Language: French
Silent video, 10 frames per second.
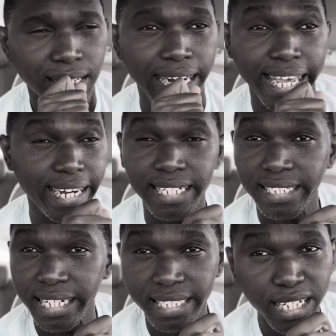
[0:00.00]
Les
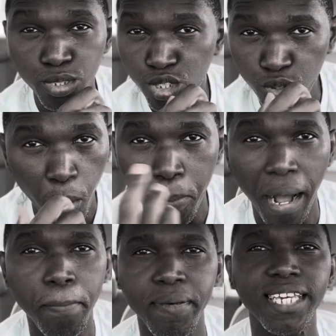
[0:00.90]
retraités ne sont pas
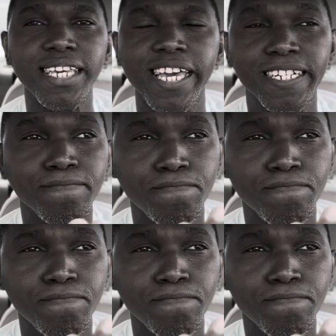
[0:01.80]
payés.